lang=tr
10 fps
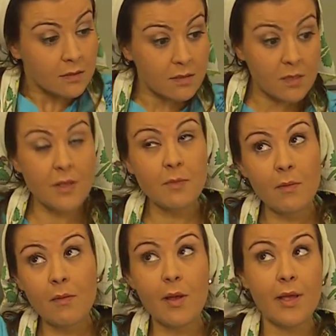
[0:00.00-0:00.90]
bugün bakalım
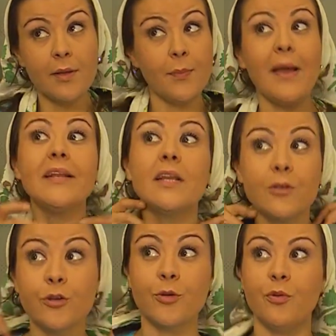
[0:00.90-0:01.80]
akrepler için
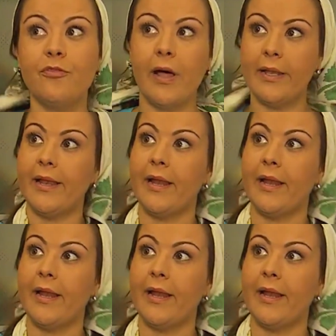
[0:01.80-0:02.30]
ne yazıyor?